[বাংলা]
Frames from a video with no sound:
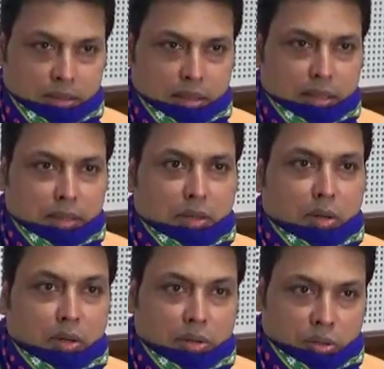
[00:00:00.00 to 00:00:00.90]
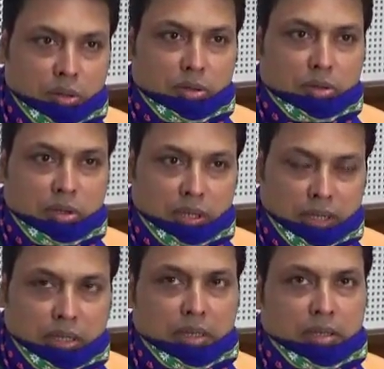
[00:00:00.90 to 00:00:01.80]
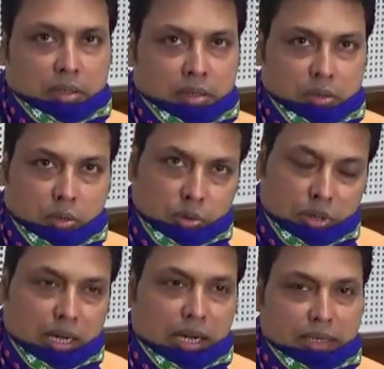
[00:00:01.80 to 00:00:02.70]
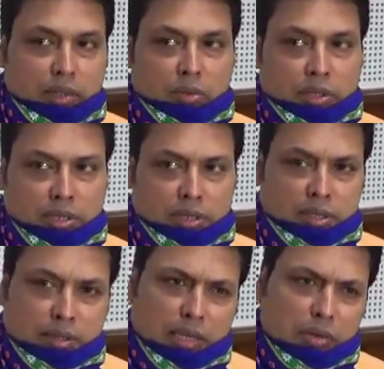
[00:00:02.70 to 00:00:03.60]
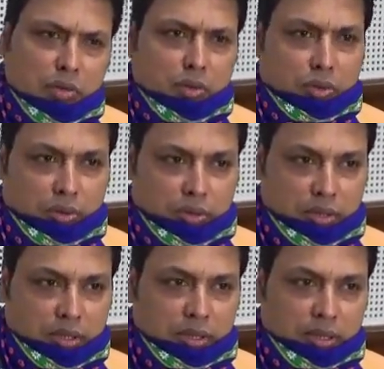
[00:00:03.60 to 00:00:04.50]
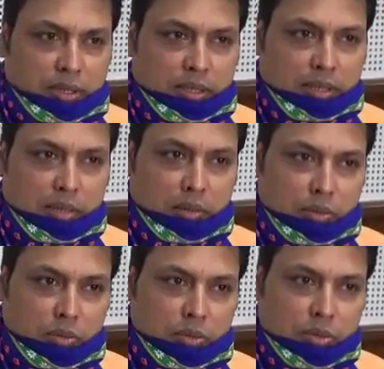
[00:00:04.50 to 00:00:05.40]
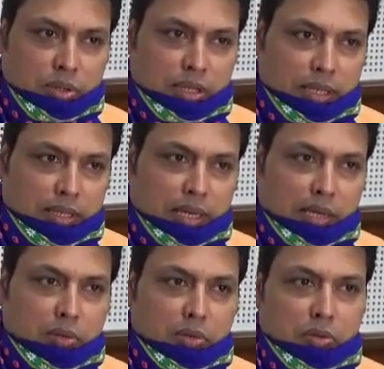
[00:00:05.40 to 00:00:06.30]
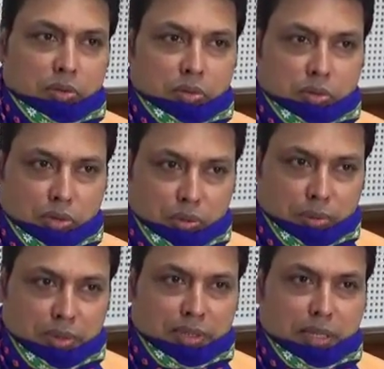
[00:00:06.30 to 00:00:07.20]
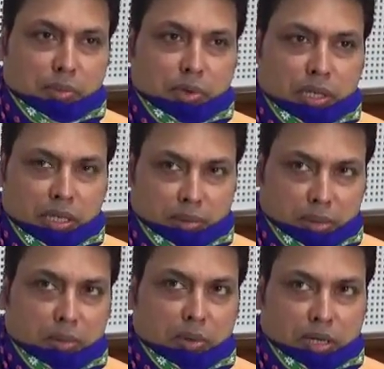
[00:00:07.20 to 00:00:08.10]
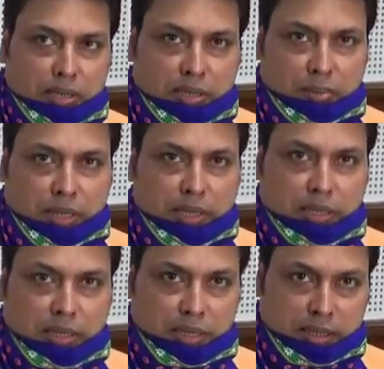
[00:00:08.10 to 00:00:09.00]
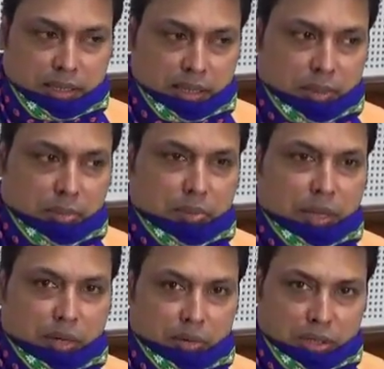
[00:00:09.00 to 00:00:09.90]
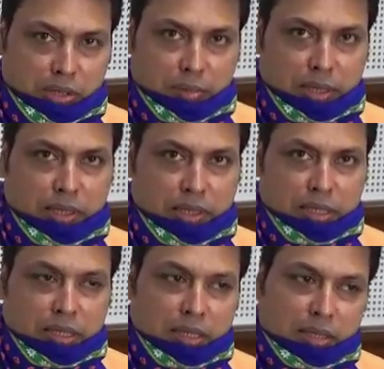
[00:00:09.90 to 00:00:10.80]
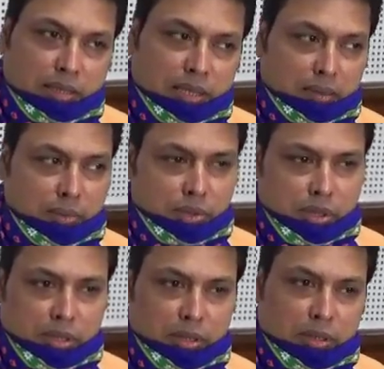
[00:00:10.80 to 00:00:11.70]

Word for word: যে নগদ অর্থ দেওয়ার ঘোষণা আগেই করেছে যেই কেউ হোক কিন্তু সেটাকে আরও সুন্দরভাবে স্কিম করে কিভাবে করা যেতে পারে এটাকে কিভাবে বাড়ানো যেতে পারে তার বিষয়ে